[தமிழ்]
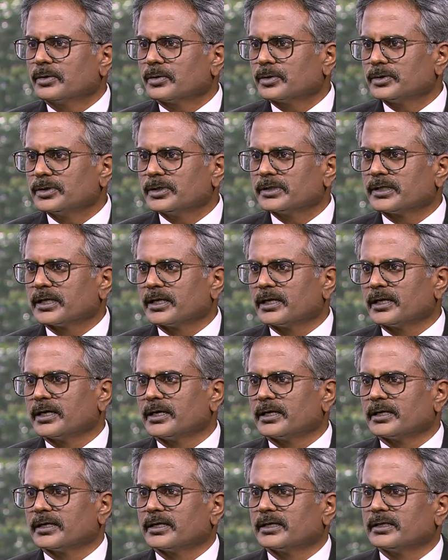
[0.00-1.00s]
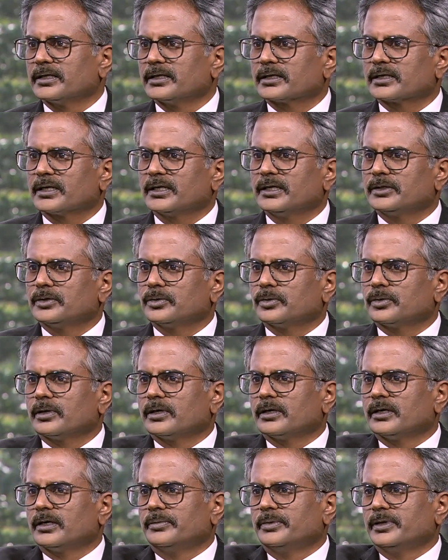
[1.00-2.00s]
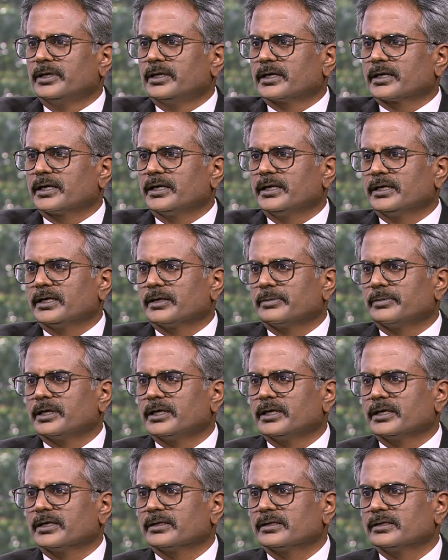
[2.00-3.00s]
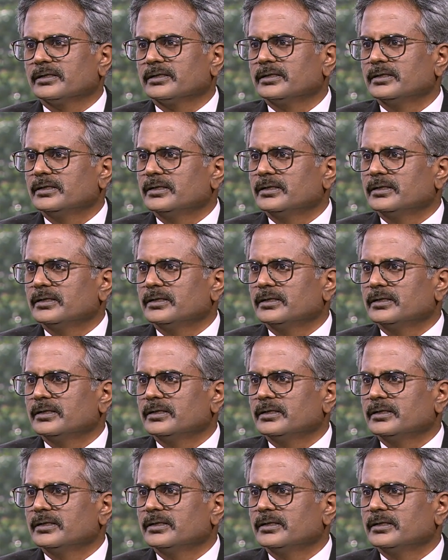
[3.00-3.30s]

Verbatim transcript: கொஞ்சம் தள்ளாடுறாரு கையை தூக்குங்க அப்படின்னா கை நிற்க மாட்டேங்குது